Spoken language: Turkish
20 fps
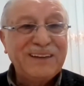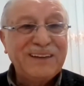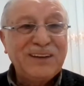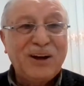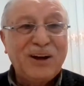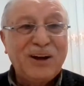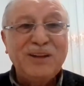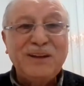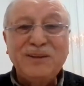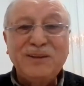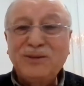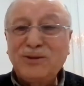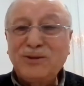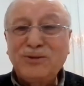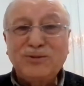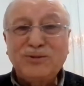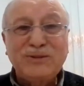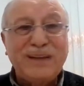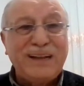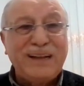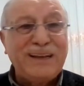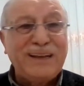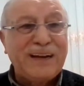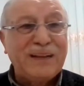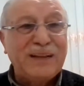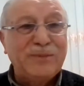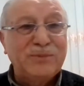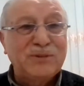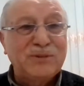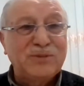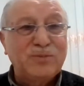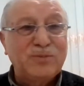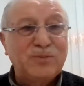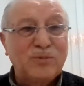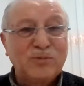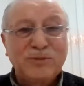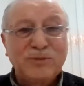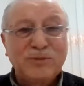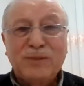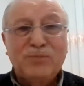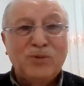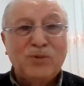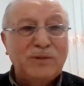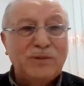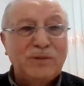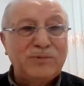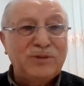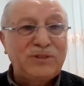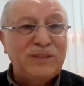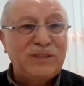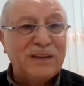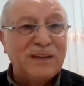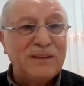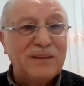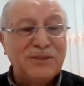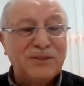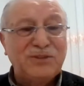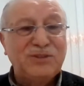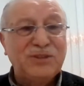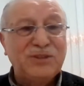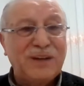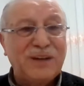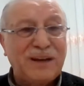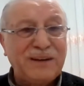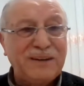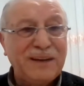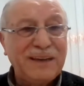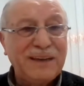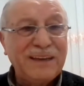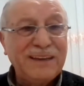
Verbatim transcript: Allah ne güzel yaratmış. Bundan böyle bir çiçek nasıl çıkar?